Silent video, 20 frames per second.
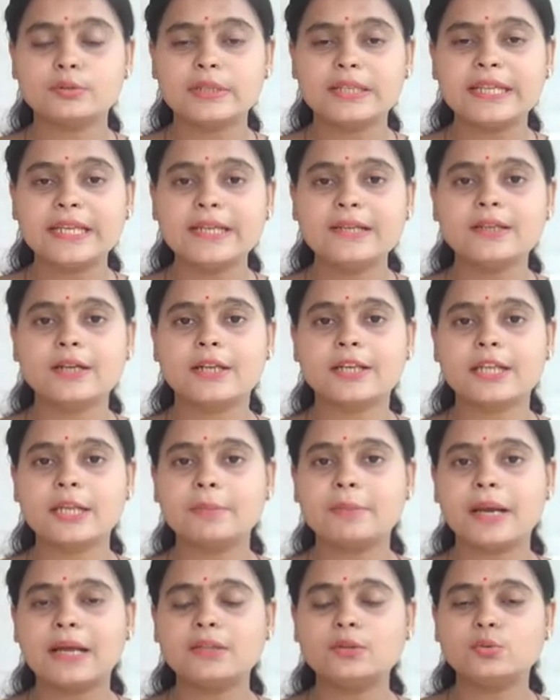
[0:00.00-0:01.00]
एक घर के
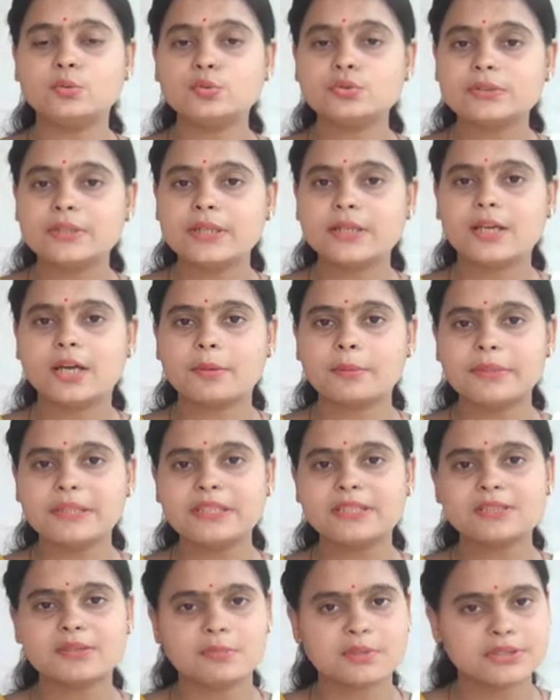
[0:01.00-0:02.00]
बाद दूसरे घर में ये
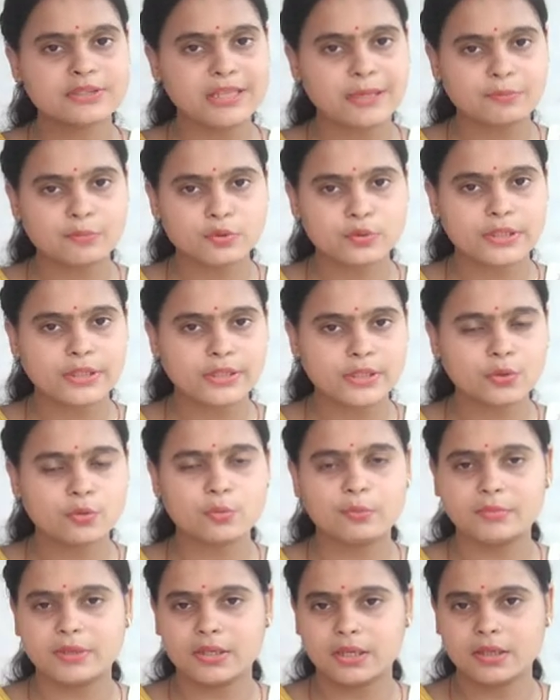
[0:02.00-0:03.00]
समस्या आपको देखने को
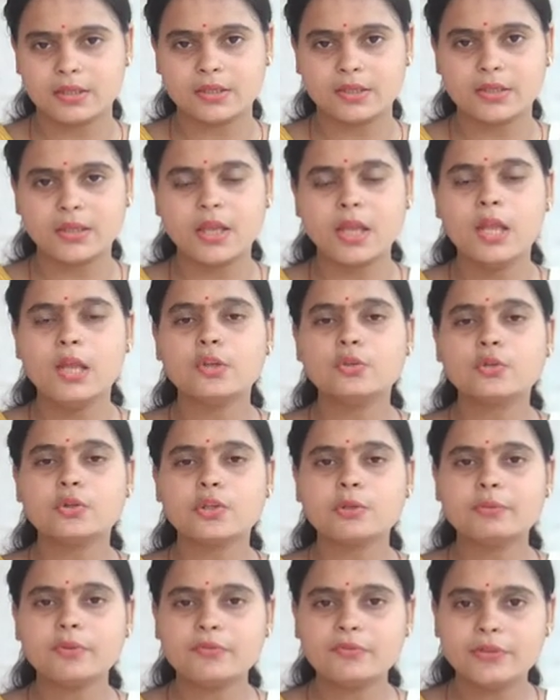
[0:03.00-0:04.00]
मिलेगी क्योंकि
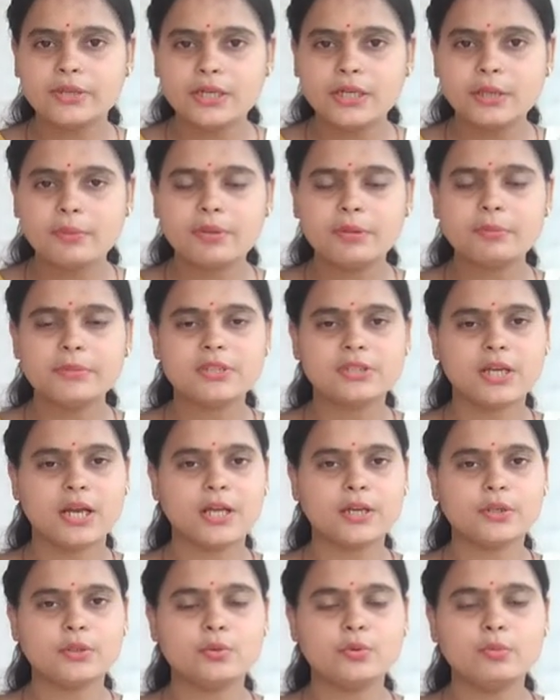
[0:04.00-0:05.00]
मैं फील्ड लेवल पे जा
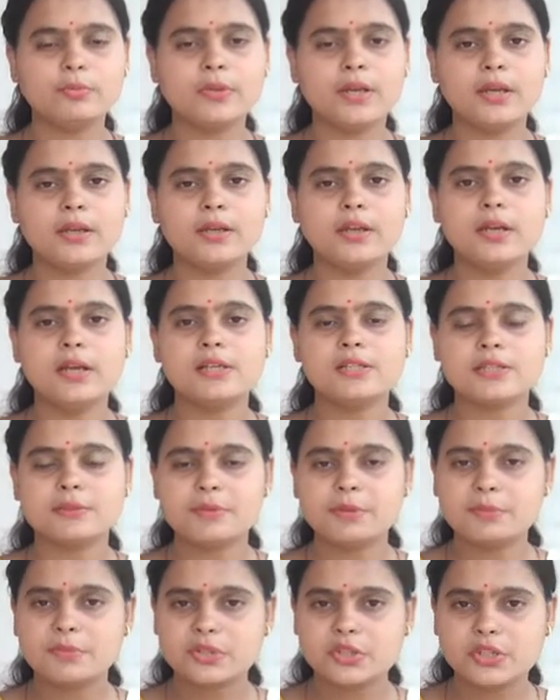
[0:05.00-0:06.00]
रही हूँ मैं जब भी
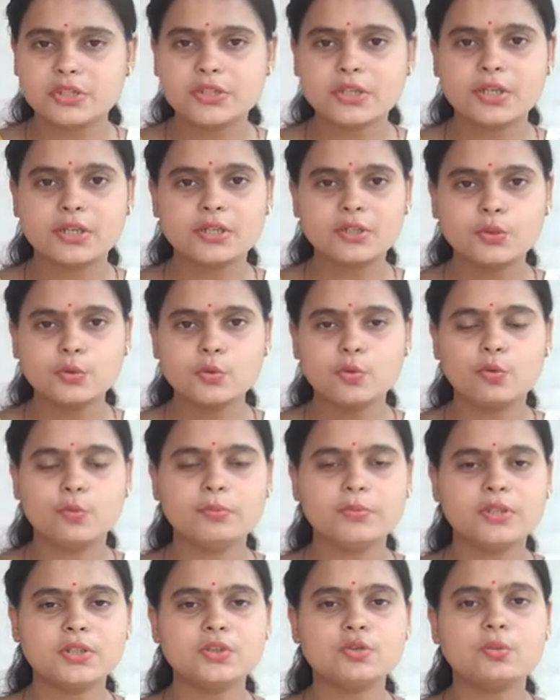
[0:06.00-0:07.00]
विजिट करती हूँ होम
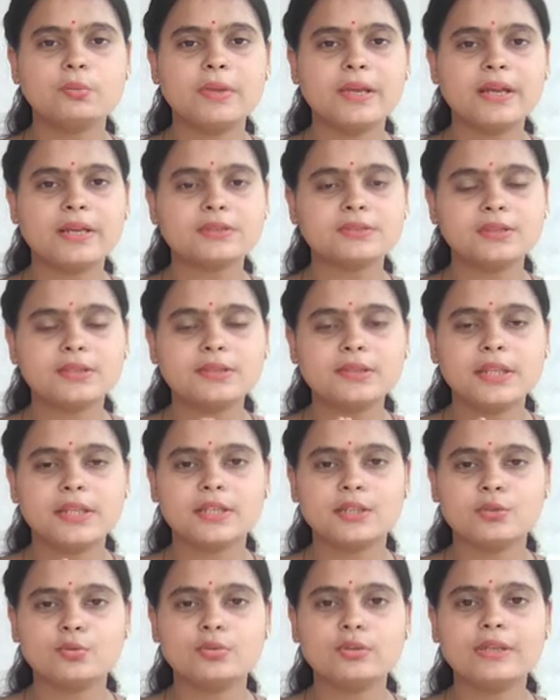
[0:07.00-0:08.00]
बीट तो मैं अक्सर
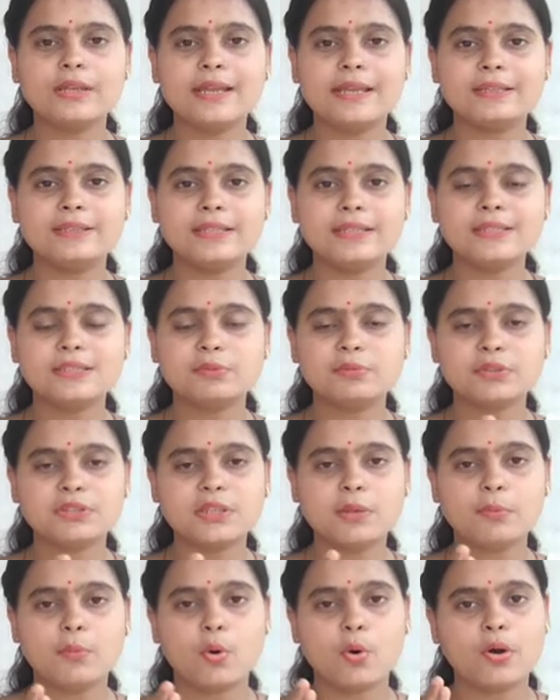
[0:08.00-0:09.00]
देखती हूँ कि ये समस्या
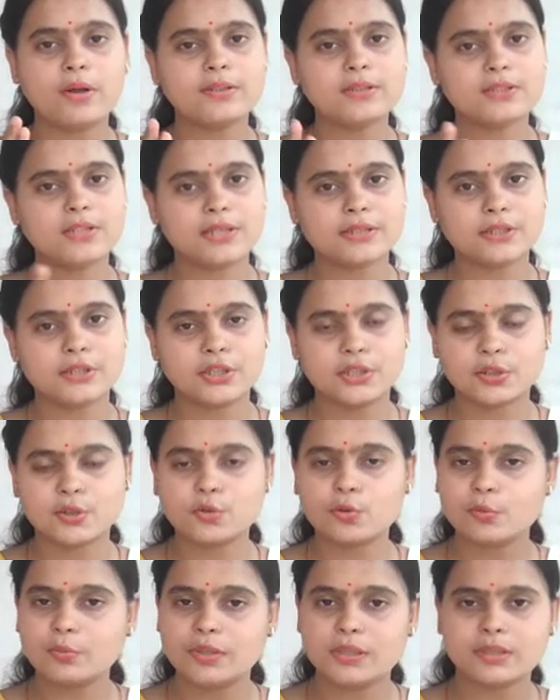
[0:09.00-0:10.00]
बहुत ही ज़्यादा देखने
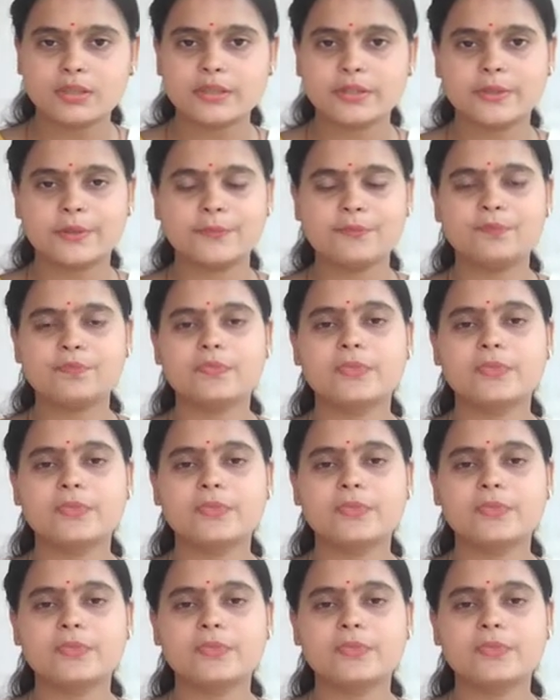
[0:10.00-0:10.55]
को मिलती है